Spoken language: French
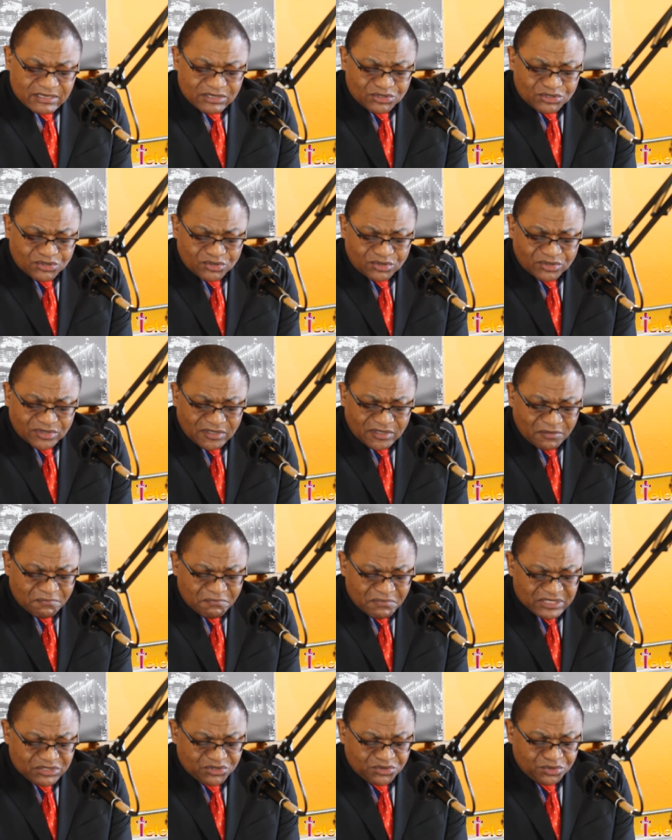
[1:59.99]
qu'ils sont
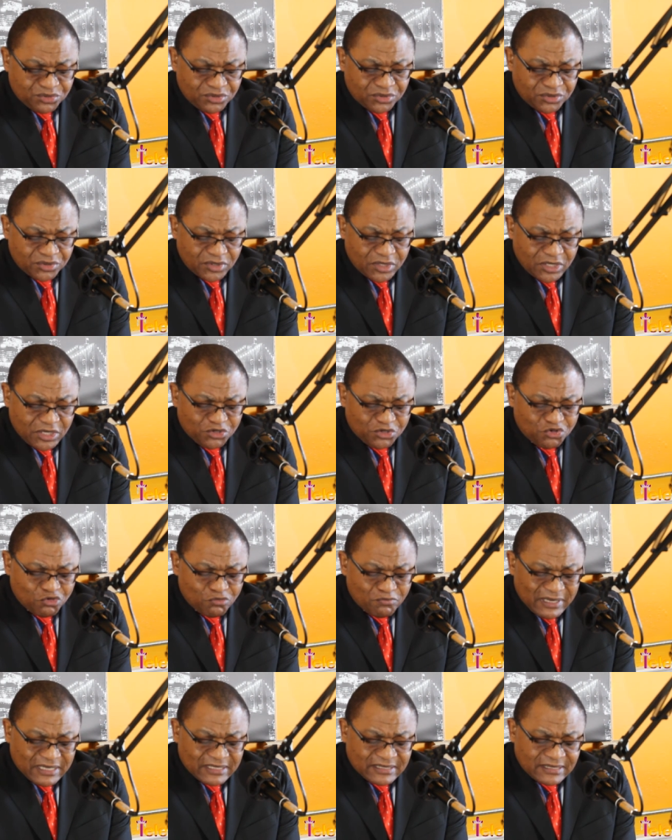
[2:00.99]
en mesure
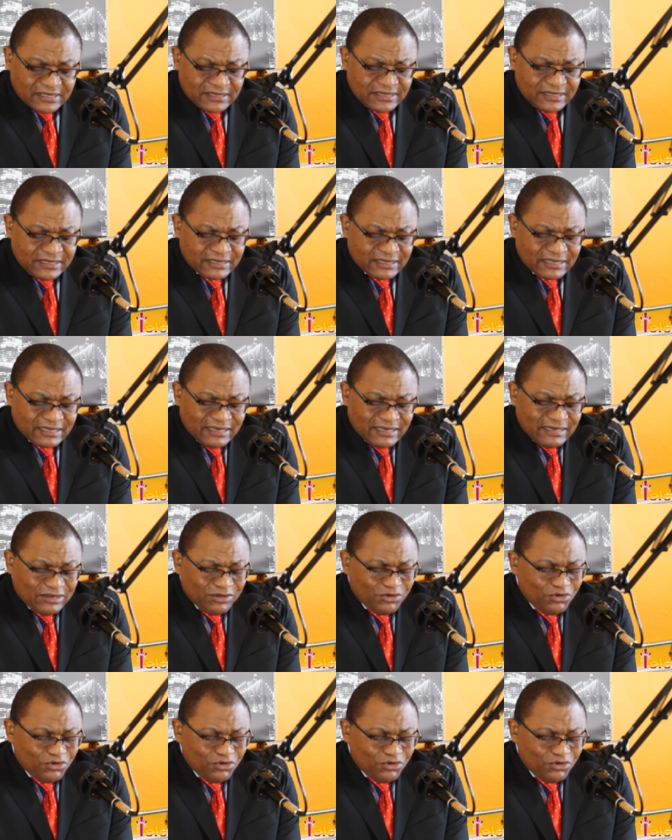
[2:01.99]
de maintenir